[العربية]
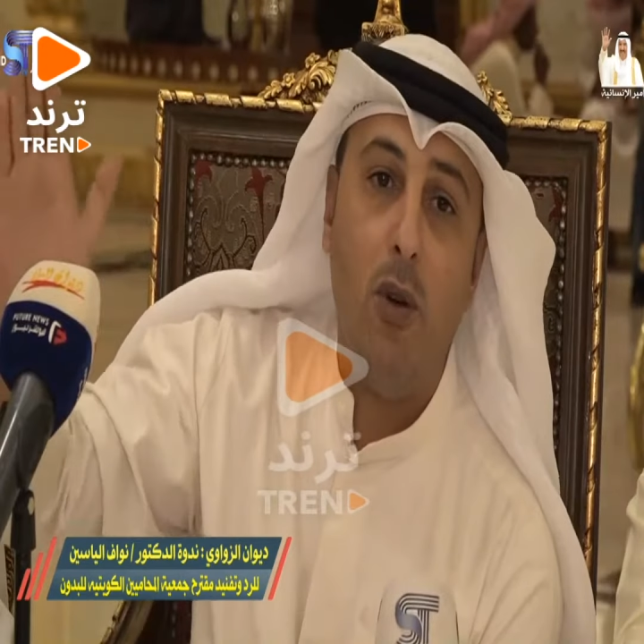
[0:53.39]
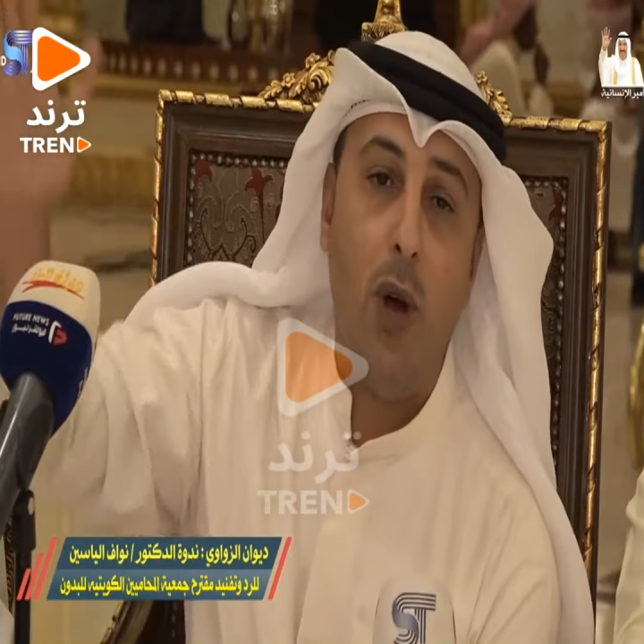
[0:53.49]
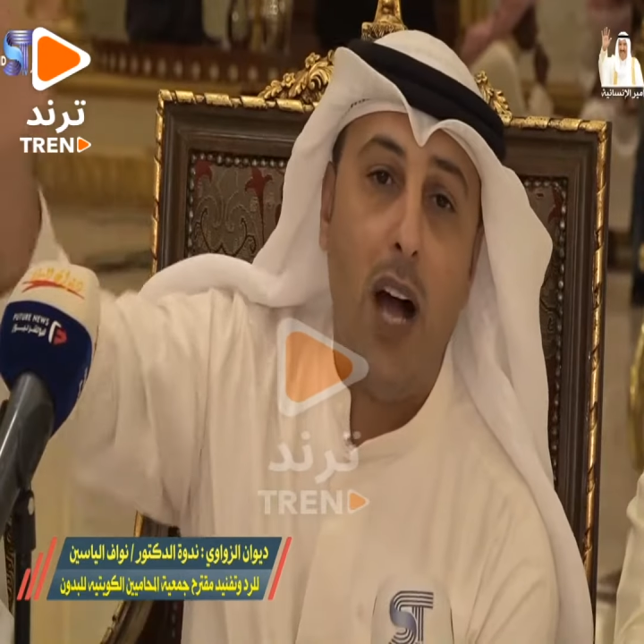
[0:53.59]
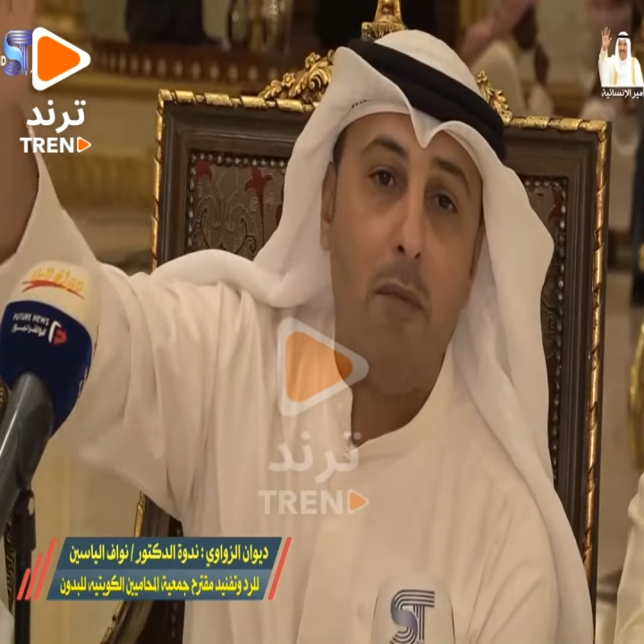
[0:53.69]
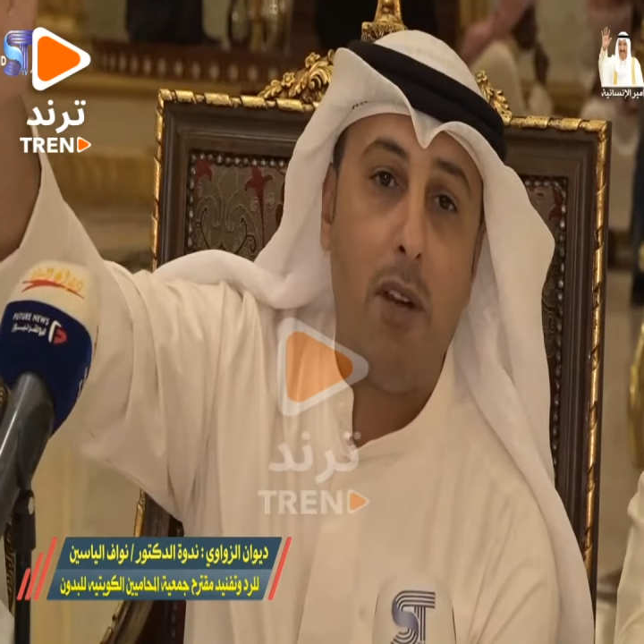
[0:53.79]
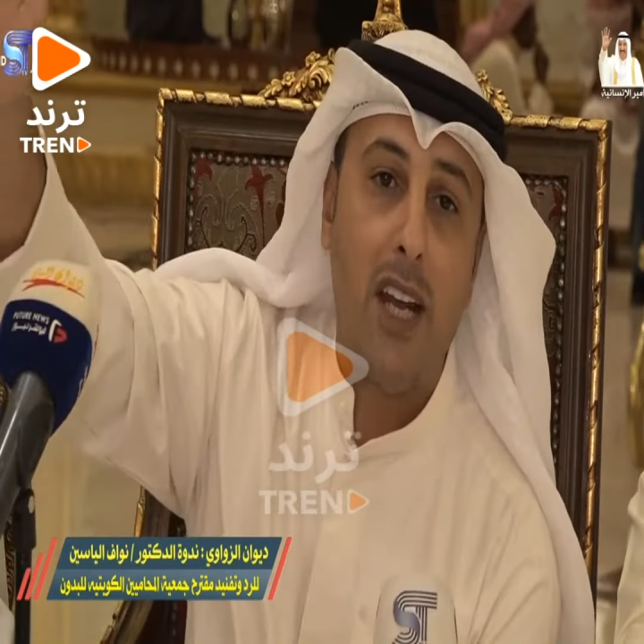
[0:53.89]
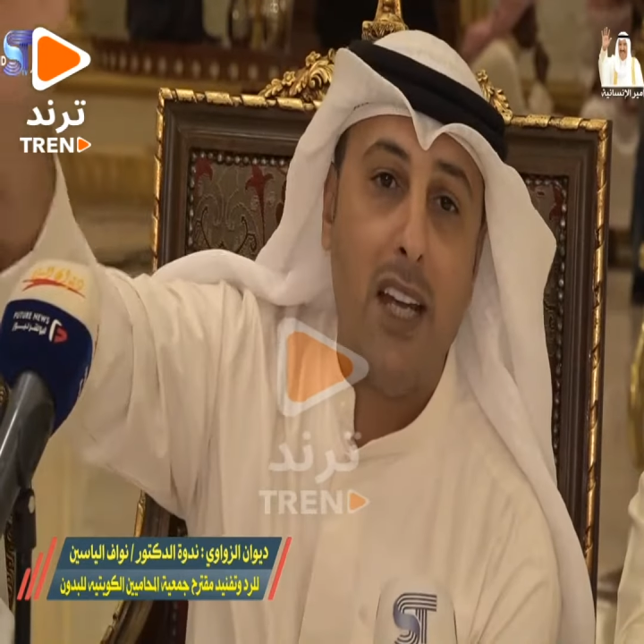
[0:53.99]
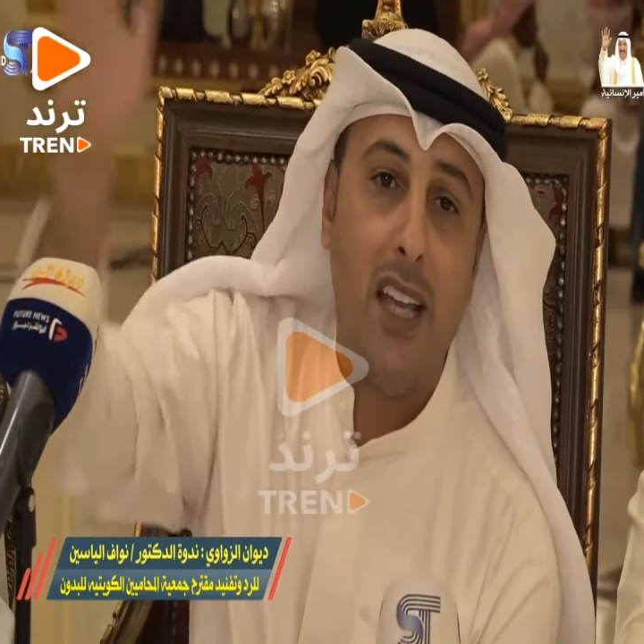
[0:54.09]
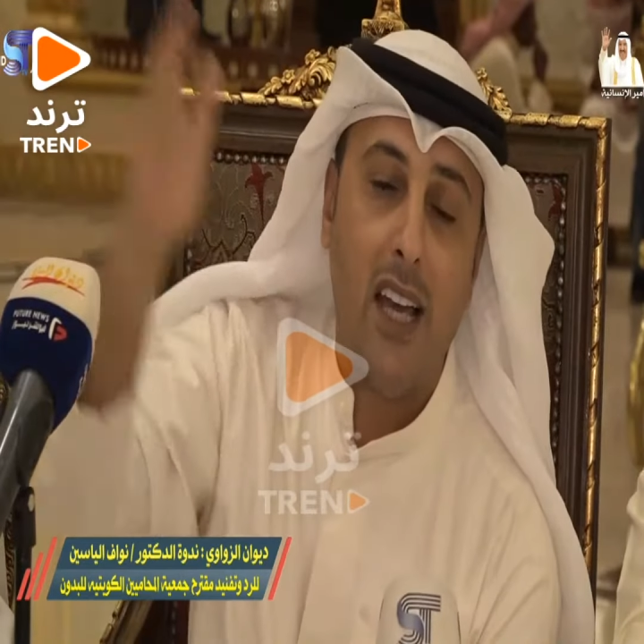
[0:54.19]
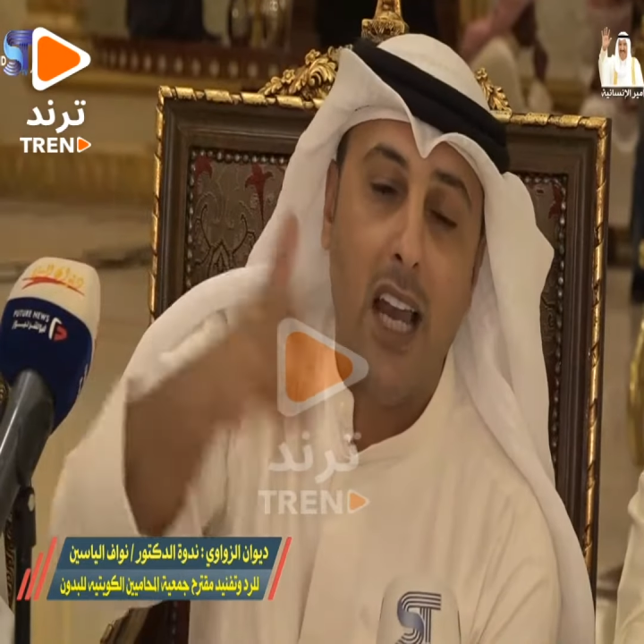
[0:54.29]
وحامل
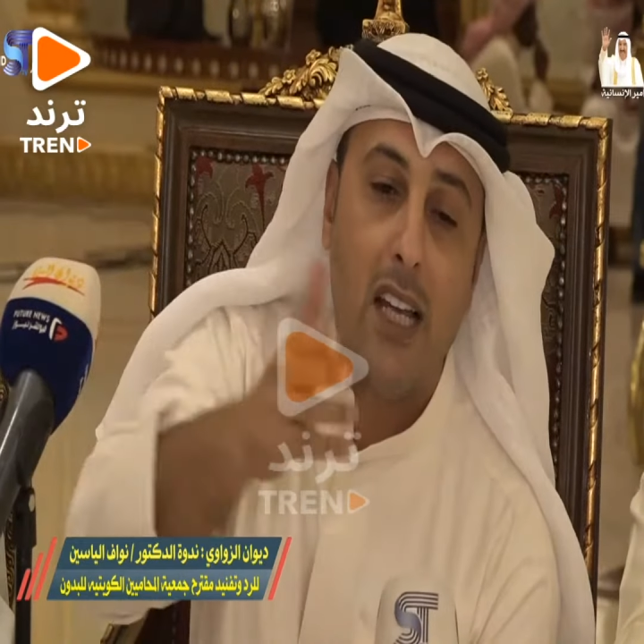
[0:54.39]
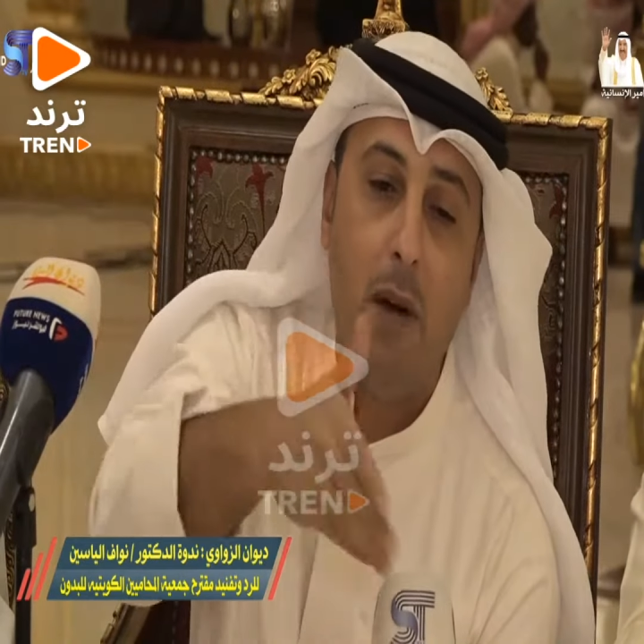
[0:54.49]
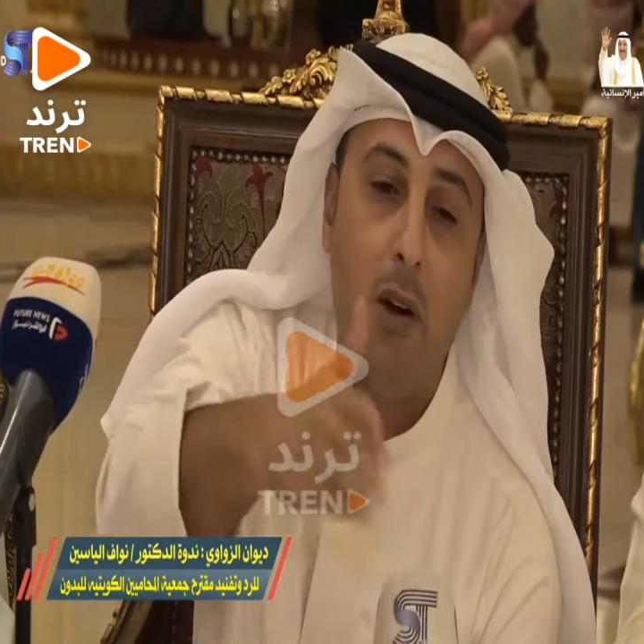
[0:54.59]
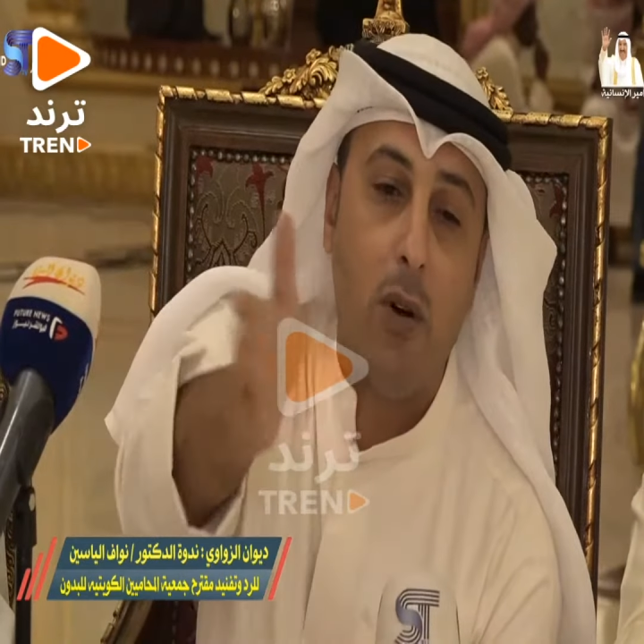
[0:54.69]
رايته قال لك ما هو